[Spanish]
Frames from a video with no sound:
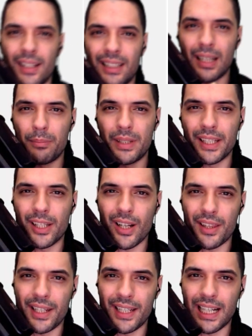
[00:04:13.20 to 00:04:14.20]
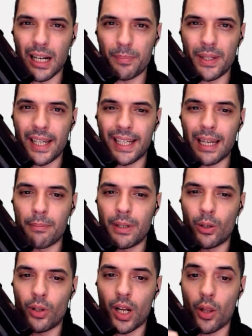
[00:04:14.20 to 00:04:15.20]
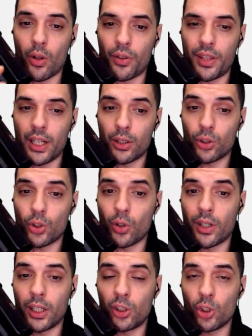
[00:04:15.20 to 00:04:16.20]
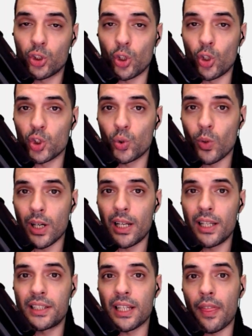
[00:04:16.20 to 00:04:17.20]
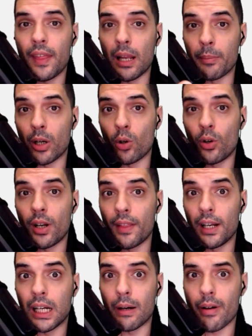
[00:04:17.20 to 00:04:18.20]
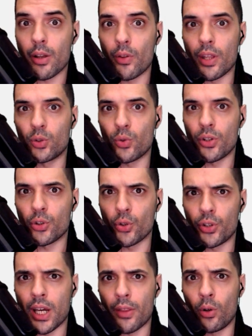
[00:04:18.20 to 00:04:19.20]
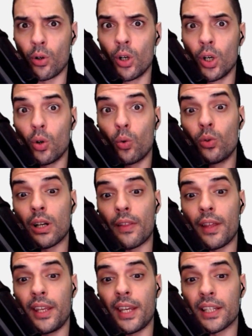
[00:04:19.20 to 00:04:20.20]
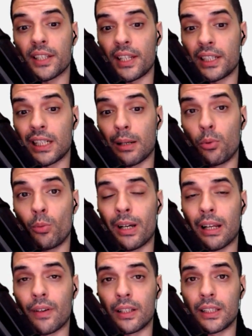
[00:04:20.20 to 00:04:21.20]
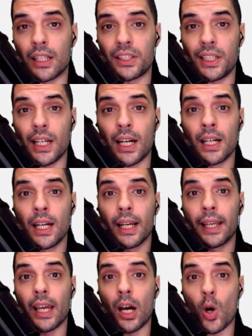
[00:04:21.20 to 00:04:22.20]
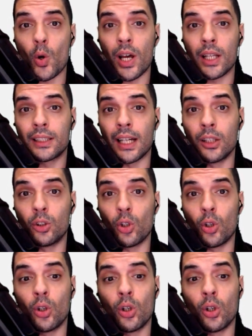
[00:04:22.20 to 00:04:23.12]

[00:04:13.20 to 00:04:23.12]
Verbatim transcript: También quiero hacer hincapié que han mejorado ciertos objetos con los cuales se hace la mejora del caballo de ensueño soñado, una de ellas es la pluma de la fantasía, que ahora tanto